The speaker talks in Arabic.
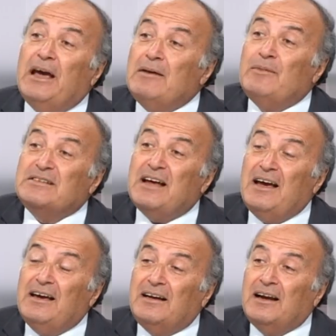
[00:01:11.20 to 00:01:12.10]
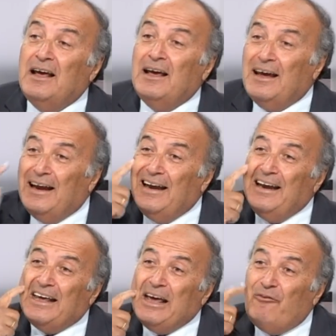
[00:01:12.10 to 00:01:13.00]
بهي المظاهر
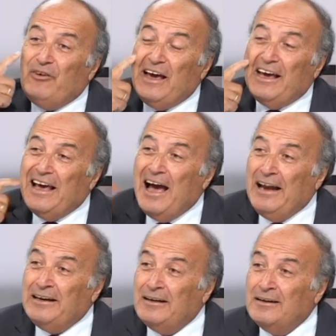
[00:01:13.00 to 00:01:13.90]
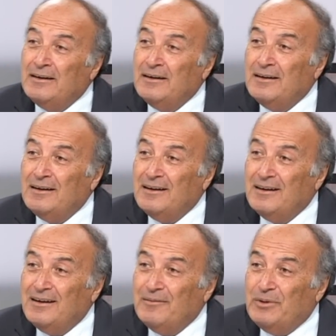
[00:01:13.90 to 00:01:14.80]
اللي كان فيها إهانة
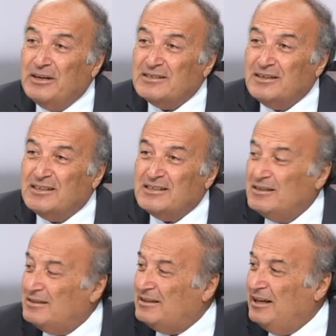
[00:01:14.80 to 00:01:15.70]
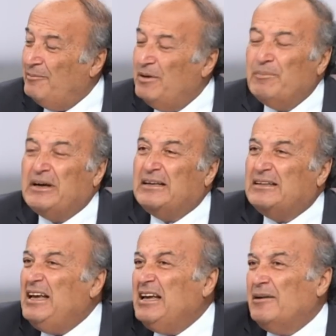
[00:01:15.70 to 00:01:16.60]
بقصة
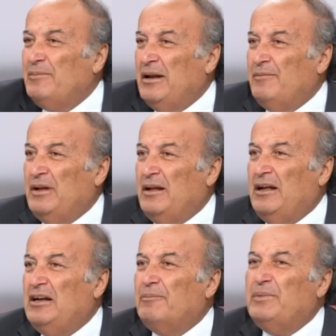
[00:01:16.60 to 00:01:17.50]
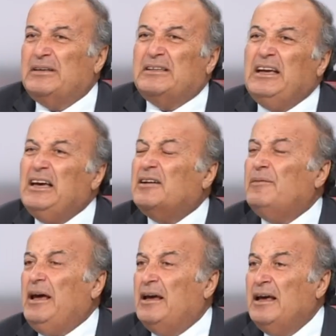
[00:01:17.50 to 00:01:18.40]
بكثير الشروط الإعلامية اللي بكتير
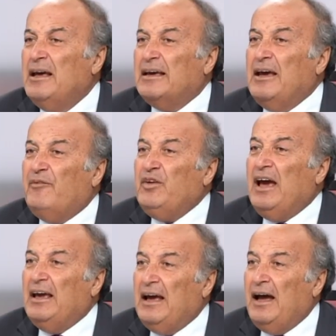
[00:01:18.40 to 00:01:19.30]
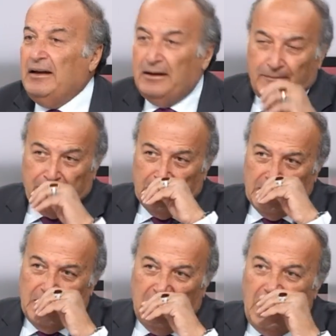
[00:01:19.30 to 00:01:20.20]
عنها إيه، كان فيها بس إهانة بس الشركه
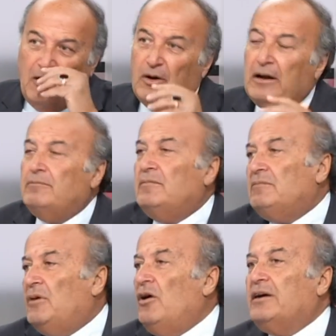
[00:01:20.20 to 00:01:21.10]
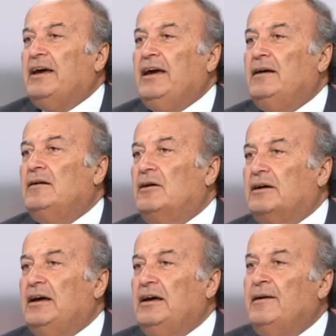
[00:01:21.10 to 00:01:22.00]
حطتها أول... بإطار أوكي إنه
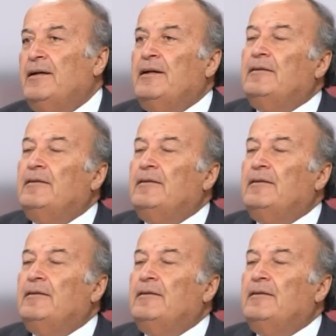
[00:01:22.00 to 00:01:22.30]
أوكي إيه.